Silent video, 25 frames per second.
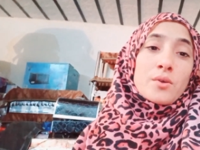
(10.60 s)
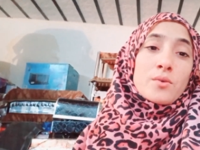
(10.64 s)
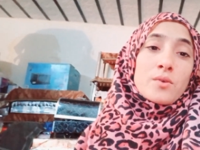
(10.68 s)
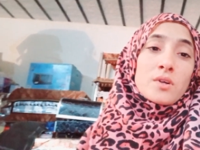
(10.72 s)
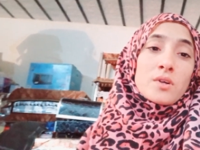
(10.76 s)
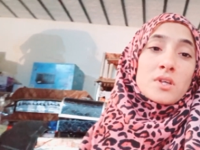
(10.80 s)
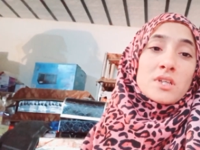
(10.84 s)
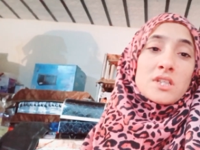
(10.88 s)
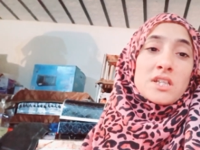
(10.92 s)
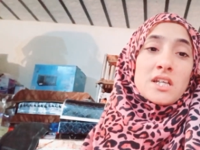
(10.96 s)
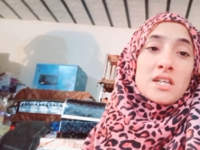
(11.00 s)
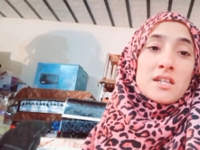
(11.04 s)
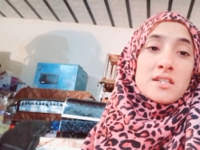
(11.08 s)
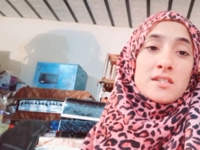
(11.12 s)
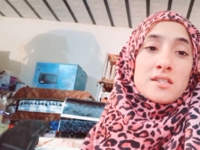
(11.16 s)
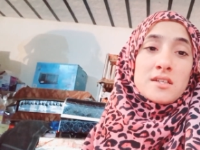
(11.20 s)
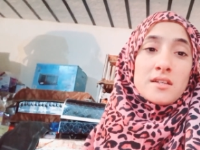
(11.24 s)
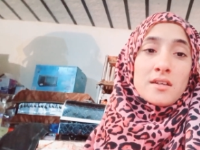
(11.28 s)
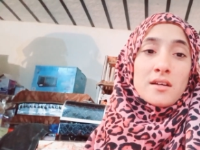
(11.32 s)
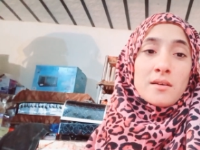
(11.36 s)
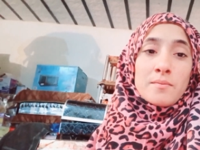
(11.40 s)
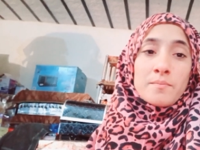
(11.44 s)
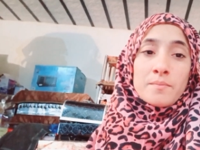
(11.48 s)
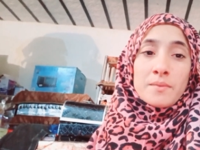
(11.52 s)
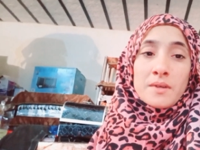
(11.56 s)
करते हैं जी
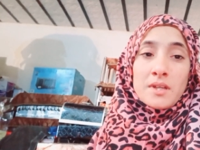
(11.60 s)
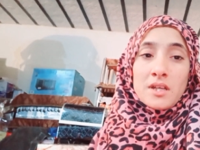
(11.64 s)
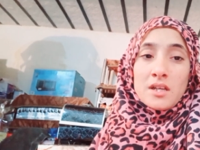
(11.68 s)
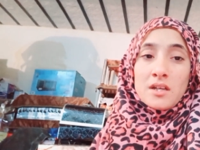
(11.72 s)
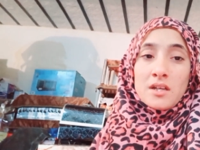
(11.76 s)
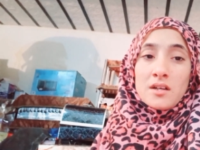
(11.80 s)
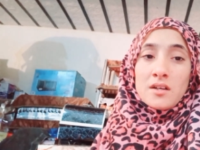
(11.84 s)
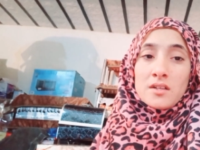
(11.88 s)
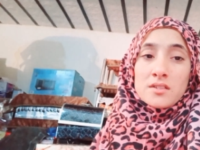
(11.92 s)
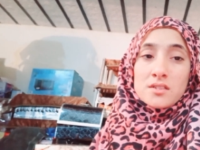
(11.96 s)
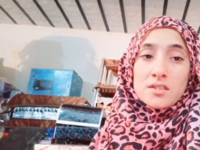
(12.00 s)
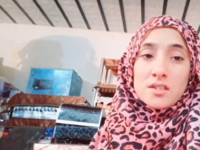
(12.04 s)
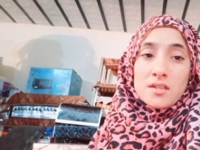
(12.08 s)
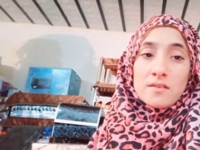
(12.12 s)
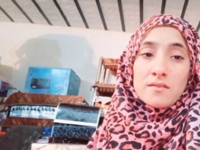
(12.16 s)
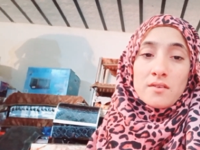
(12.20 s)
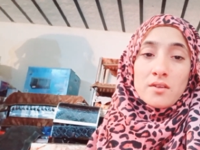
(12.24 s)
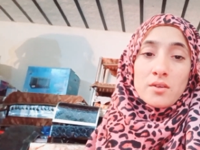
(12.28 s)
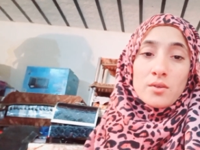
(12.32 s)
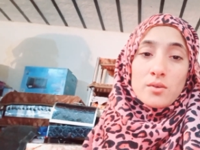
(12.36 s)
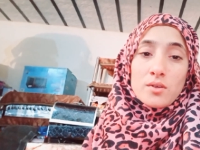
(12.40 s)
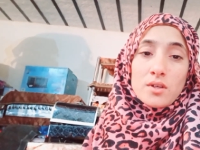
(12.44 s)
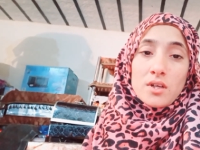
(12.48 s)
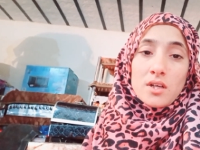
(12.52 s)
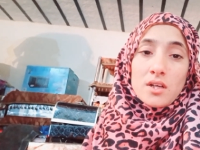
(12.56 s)
अपने आज के
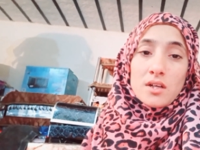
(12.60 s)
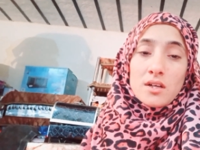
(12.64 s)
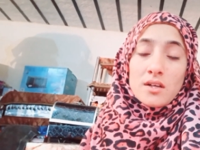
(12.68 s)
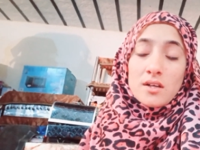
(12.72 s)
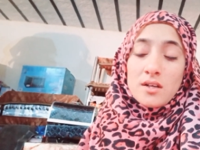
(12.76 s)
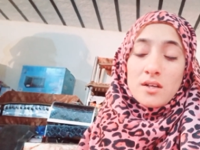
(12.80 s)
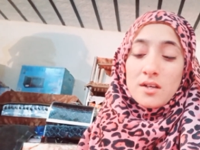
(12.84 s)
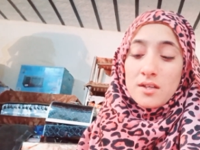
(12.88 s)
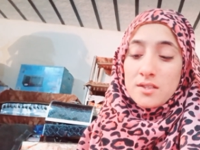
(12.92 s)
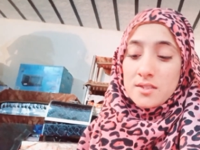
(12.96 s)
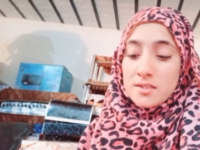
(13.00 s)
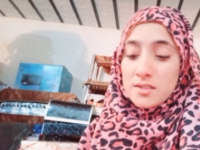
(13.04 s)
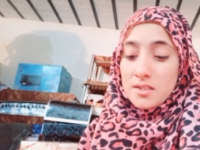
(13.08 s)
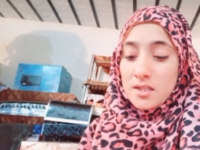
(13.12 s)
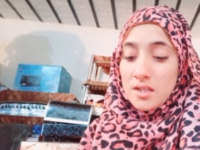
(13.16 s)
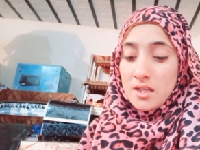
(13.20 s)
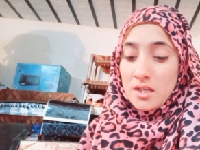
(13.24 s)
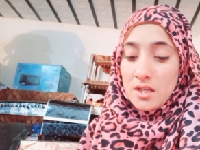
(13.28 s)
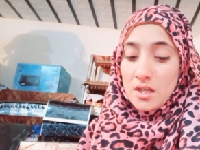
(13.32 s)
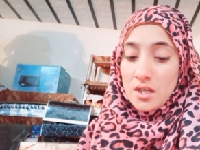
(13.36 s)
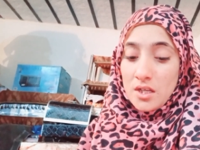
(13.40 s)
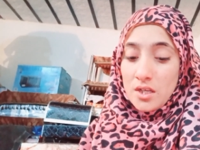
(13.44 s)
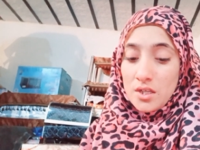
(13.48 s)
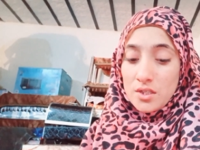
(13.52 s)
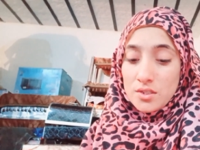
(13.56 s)
व्लॉग का आगाज़
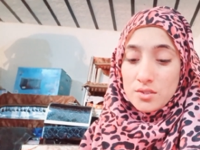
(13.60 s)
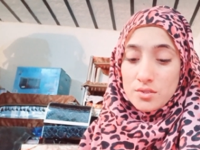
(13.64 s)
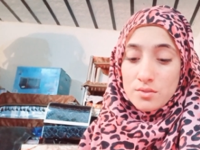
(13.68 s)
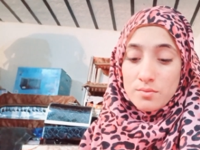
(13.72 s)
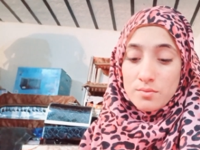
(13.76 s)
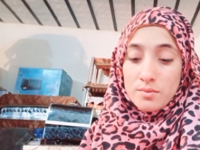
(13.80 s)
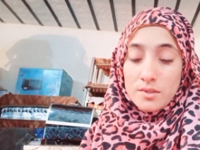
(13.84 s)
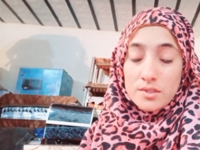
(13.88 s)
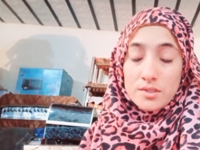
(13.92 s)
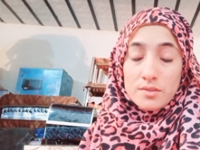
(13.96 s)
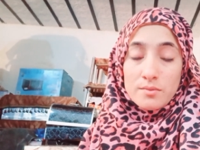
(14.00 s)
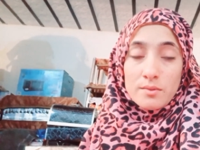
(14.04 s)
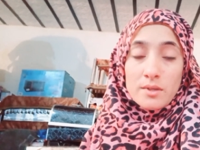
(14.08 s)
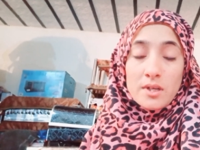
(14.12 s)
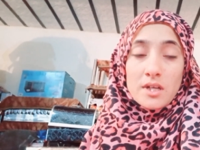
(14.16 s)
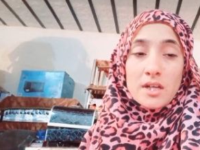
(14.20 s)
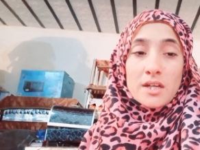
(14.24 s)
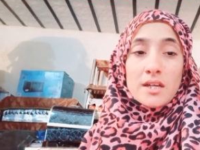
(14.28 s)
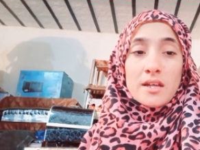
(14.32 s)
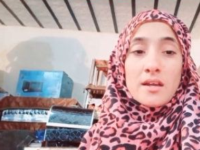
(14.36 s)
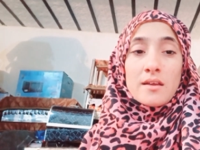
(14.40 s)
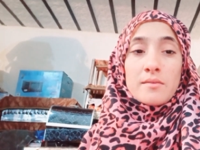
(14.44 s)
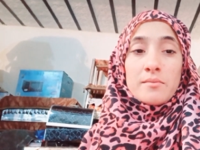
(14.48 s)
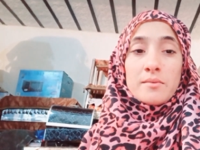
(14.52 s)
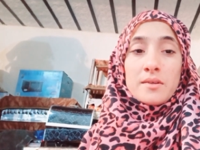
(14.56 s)
सुबह सुबह के
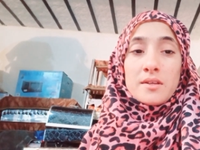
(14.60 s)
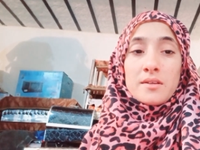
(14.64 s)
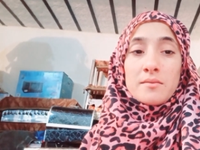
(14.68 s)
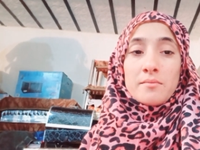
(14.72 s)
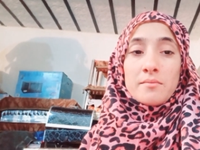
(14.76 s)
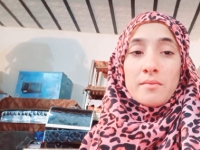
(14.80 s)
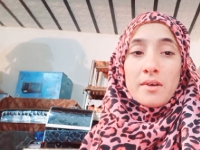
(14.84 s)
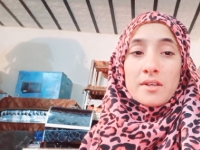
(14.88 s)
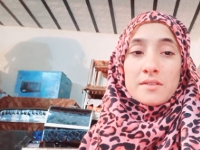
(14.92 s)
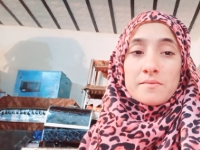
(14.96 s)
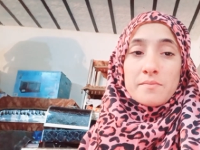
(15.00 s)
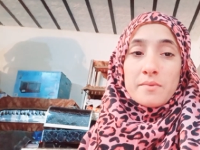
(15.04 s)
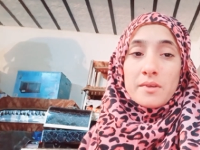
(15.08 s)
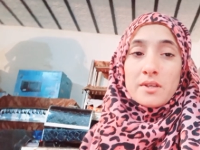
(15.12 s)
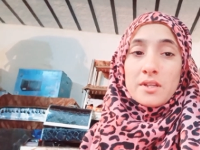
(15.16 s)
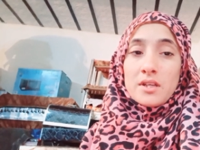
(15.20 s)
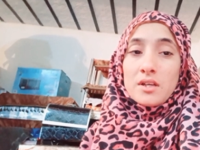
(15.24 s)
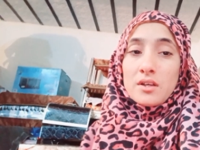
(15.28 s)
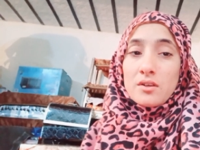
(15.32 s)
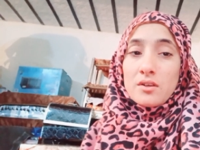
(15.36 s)
टाइम में नमाज़ पढ़ी है